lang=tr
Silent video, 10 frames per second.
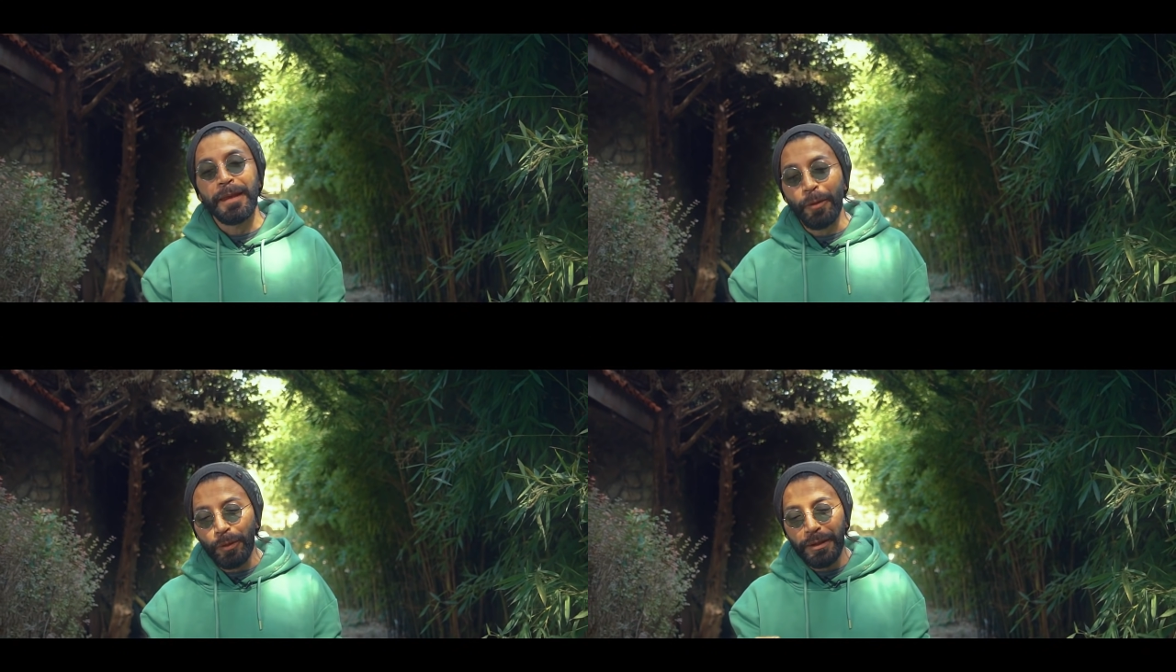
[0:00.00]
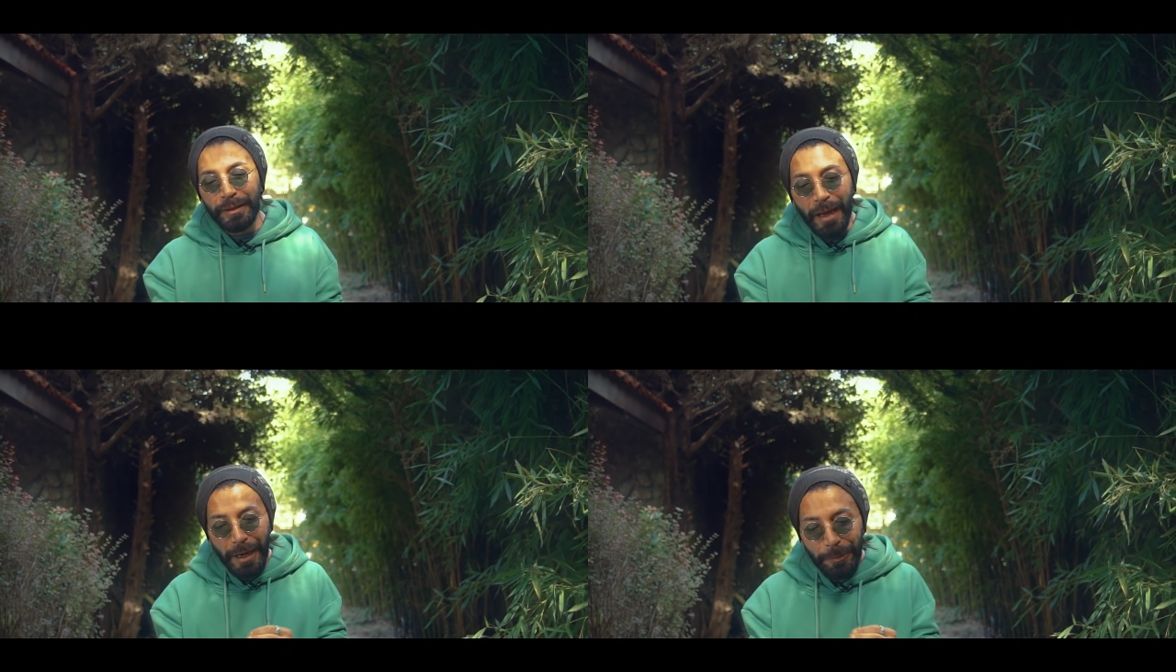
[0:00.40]
E,
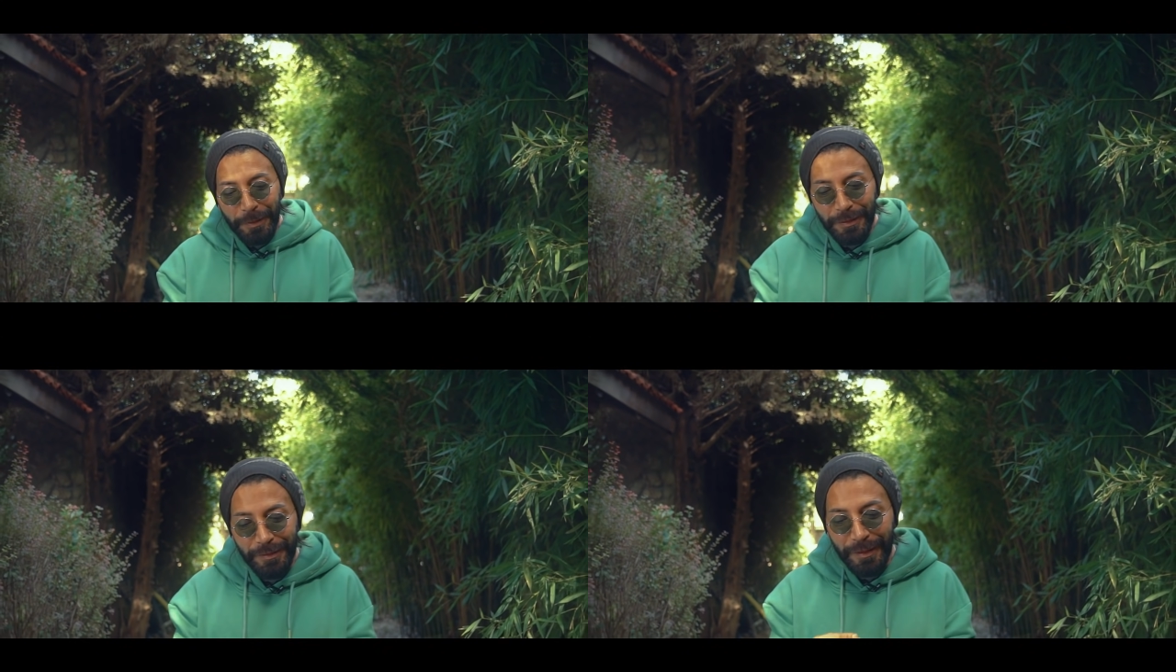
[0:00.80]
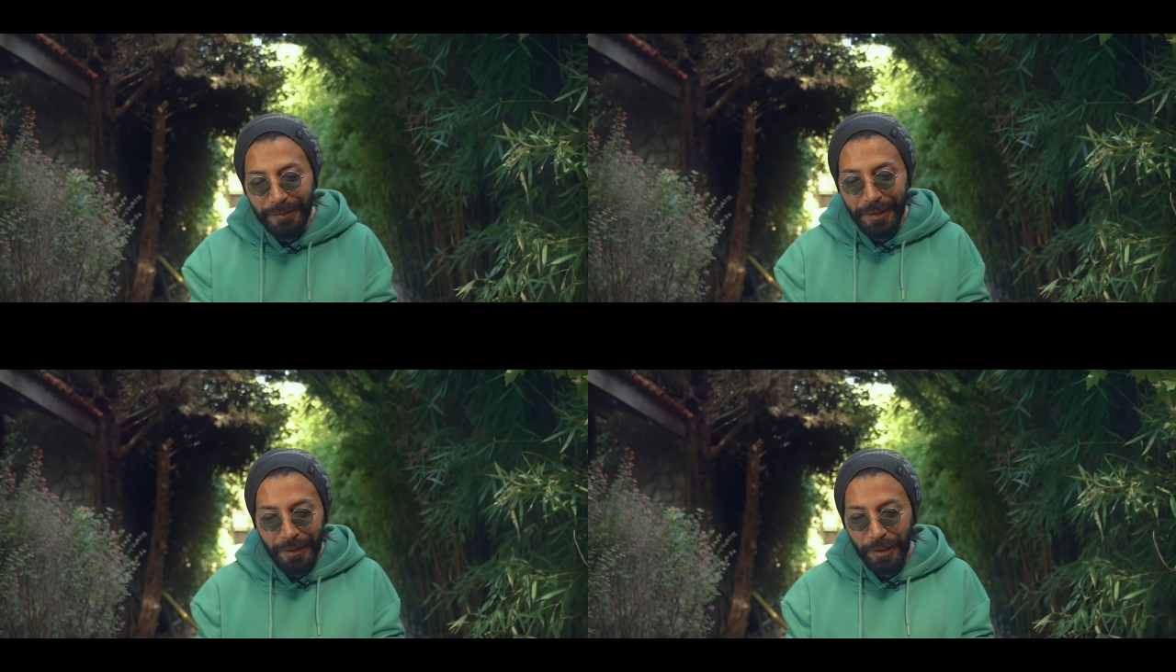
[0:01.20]
onların her birini
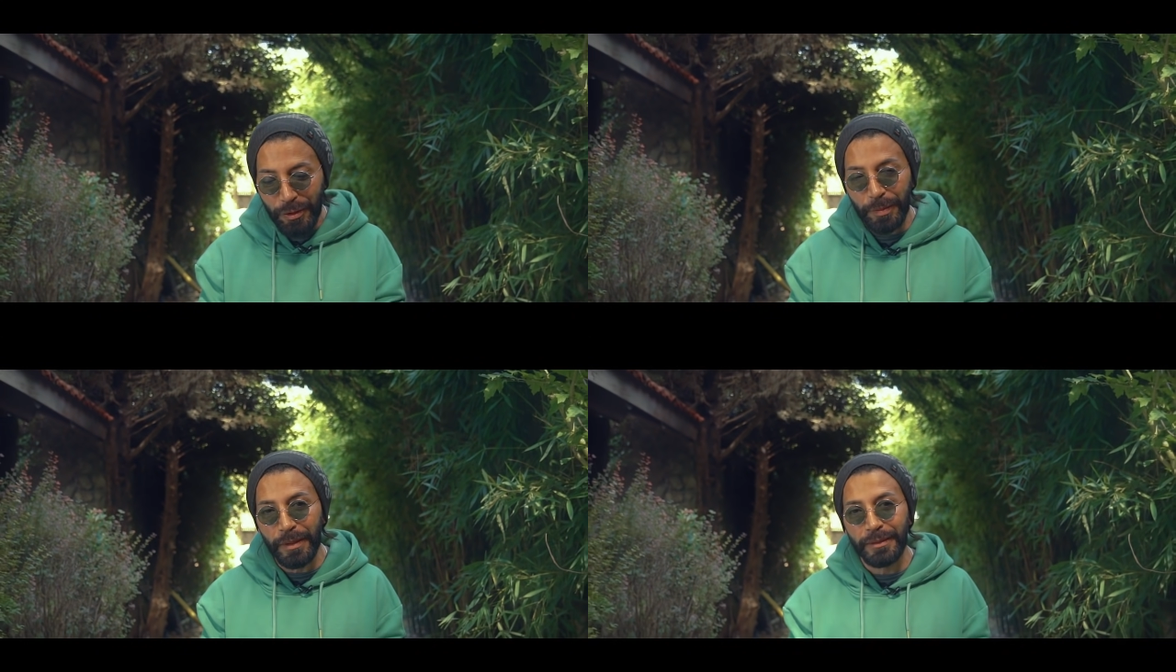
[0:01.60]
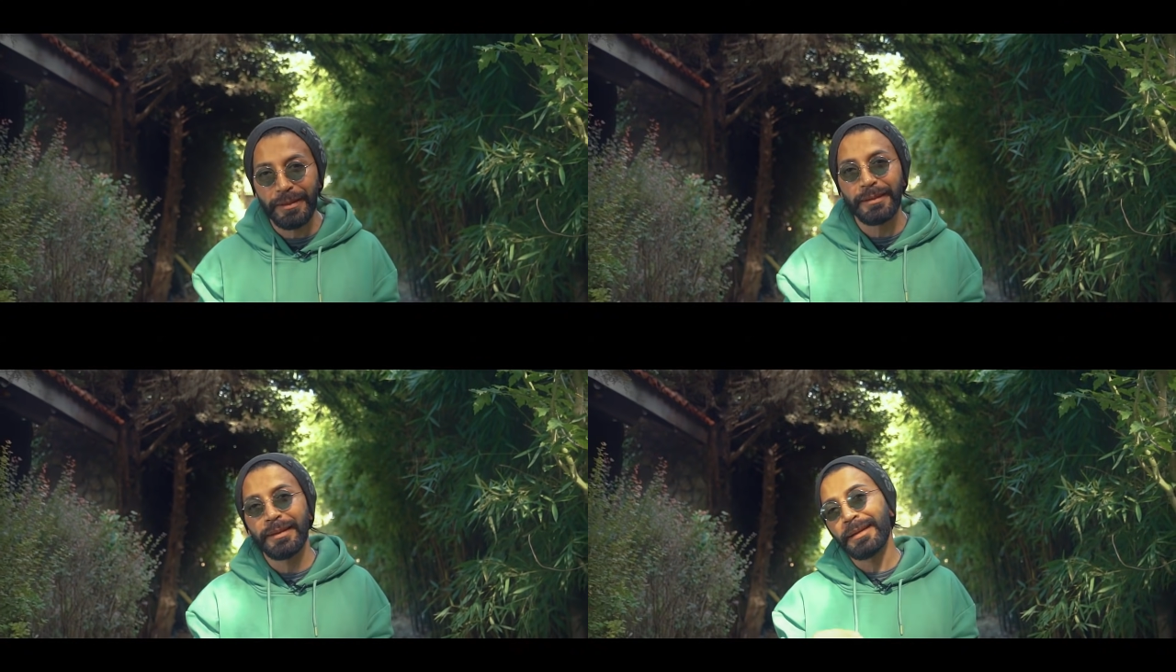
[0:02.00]
tek tek aşmak,
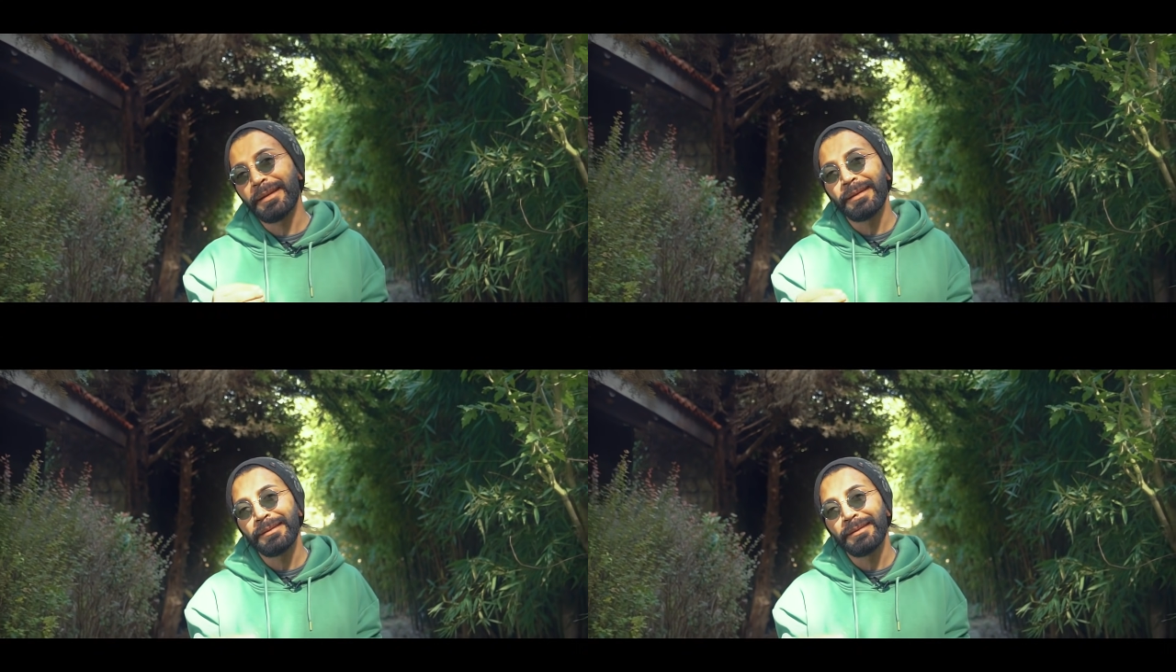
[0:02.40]
tek tek